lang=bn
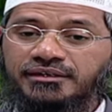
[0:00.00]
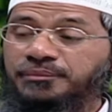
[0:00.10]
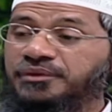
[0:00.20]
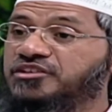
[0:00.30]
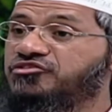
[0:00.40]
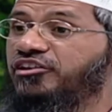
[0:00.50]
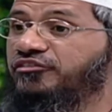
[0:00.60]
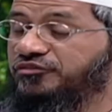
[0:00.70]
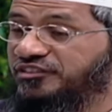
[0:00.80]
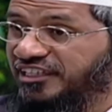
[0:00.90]
মানুষের সাথে
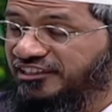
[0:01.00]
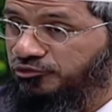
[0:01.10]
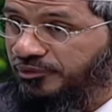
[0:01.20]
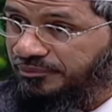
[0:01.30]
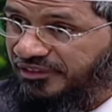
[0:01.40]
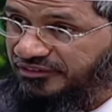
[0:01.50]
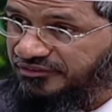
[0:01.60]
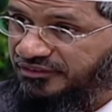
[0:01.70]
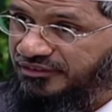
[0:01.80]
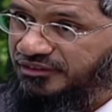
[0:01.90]
ভালো ব্যবহার করে
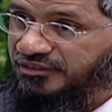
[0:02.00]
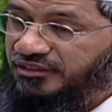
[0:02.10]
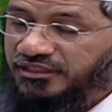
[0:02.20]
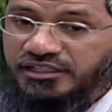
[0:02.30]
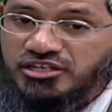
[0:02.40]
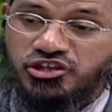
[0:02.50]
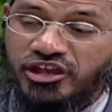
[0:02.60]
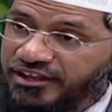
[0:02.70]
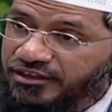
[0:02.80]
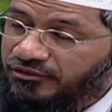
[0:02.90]
অন্য
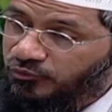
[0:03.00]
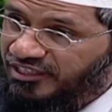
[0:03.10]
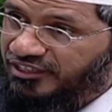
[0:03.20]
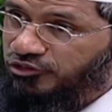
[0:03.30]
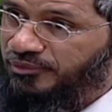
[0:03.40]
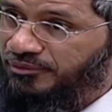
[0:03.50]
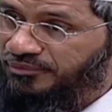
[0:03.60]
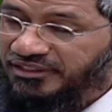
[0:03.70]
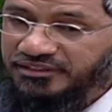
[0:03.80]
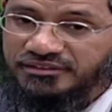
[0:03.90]
মানুষের সাথে অনেক কিছু
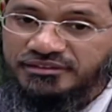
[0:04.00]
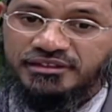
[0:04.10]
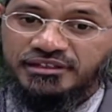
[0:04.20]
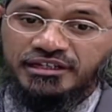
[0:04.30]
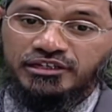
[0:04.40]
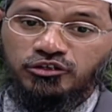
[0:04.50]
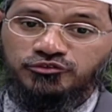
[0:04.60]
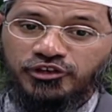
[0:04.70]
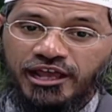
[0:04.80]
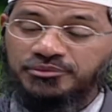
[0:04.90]
শেয়ার করে তারা অন্য
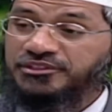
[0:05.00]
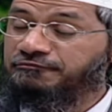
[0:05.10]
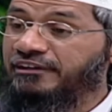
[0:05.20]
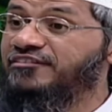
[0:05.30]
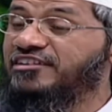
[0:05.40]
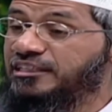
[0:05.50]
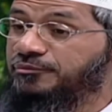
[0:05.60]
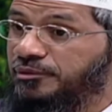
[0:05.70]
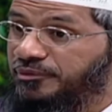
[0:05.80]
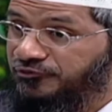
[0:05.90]
মানুষের দোষ ক্ষমা
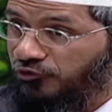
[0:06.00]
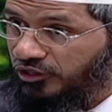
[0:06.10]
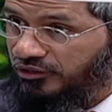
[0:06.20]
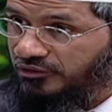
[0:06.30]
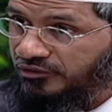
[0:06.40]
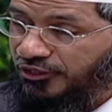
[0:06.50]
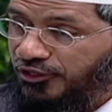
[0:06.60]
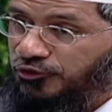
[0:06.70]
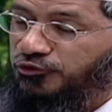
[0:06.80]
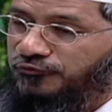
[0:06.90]
করে দেয়
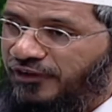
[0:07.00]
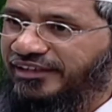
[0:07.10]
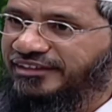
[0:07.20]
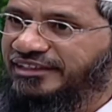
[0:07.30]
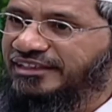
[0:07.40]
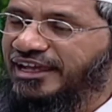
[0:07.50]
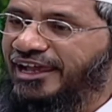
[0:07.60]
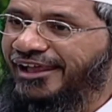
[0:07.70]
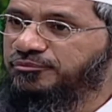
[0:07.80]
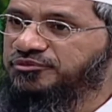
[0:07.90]
এভাবে রোজা
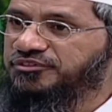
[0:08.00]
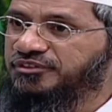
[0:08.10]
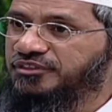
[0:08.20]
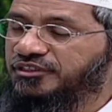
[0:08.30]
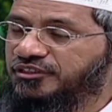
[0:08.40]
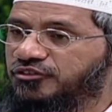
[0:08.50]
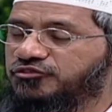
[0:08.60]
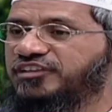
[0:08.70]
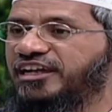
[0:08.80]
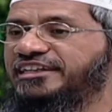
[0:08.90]
রাখলে বিভিন্ন
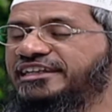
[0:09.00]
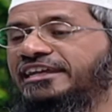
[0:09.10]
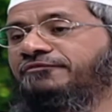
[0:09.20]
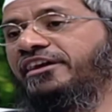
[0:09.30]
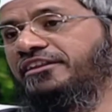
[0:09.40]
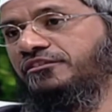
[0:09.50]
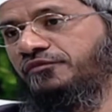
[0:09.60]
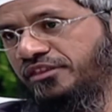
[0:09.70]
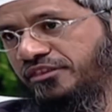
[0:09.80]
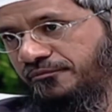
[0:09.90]
দিক থেকে উপকারিতা
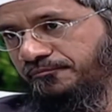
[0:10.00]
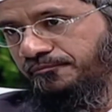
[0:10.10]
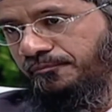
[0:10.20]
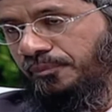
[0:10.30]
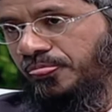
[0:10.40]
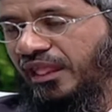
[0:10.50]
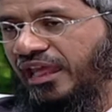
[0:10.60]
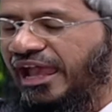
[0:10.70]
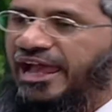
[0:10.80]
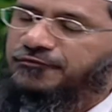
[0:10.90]
পাবেন
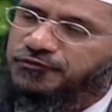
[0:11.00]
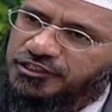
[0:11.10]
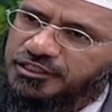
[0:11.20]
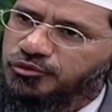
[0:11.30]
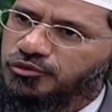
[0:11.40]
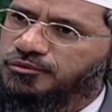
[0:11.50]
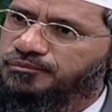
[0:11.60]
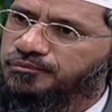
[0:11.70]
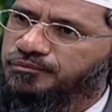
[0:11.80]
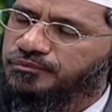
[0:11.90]
আর এছাড়াও
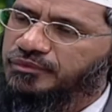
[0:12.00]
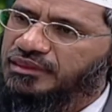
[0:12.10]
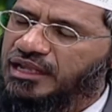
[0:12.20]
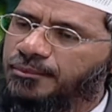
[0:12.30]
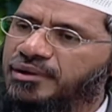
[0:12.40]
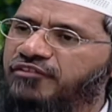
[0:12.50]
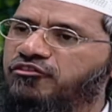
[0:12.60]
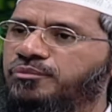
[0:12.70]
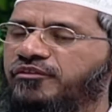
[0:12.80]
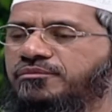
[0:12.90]
আমাদের নবী
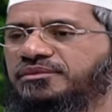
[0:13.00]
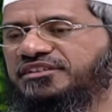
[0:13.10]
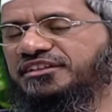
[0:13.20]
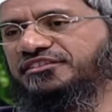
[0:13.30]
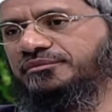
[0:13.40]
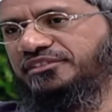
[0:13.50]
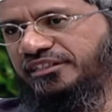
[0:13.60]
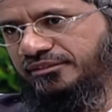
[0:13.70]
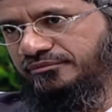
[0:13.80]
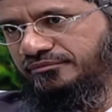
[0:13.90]
মোহাম্মদ সাল্লাহাম বলেছেন
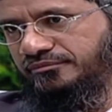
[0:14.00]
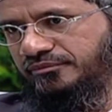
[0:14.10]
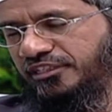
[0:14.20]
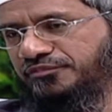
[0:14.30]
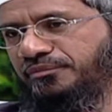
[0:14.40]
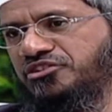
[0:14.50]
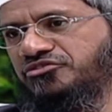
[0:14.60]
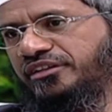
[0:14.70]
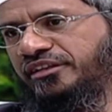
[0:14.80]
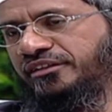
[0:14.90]
এটার উল্লেখ
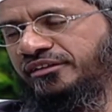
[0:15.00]
আছে